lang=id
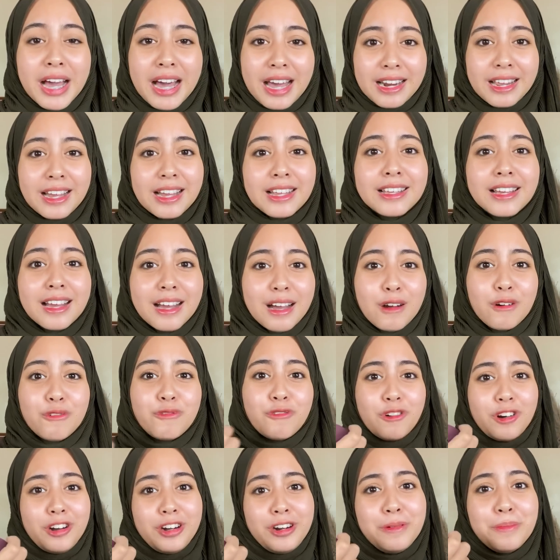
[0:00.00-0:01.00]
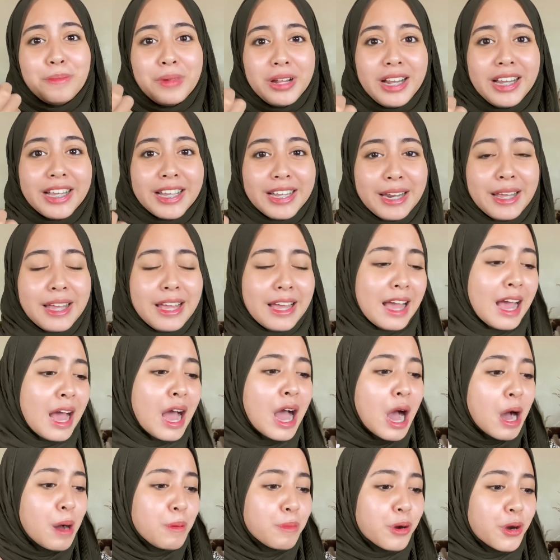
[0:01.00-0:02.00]
harganya affordable ini
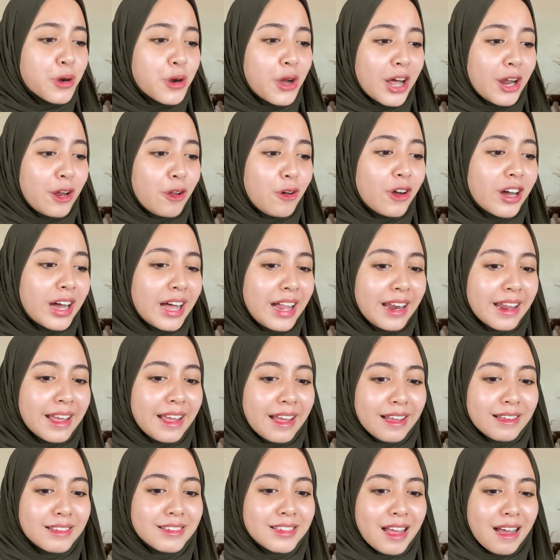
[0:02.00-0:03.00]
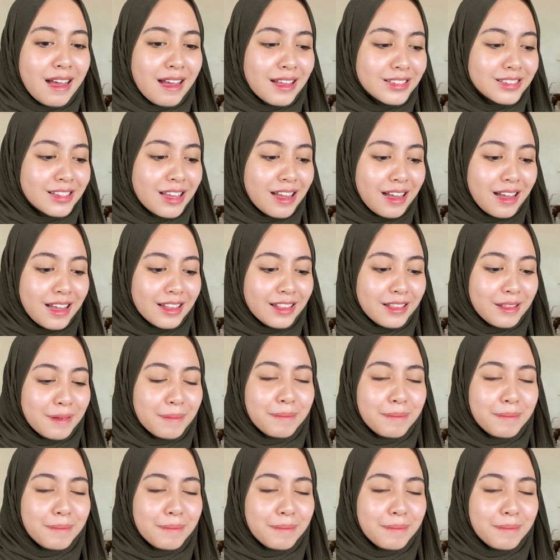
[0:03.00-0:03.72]
produk lokal yang sangat-sangat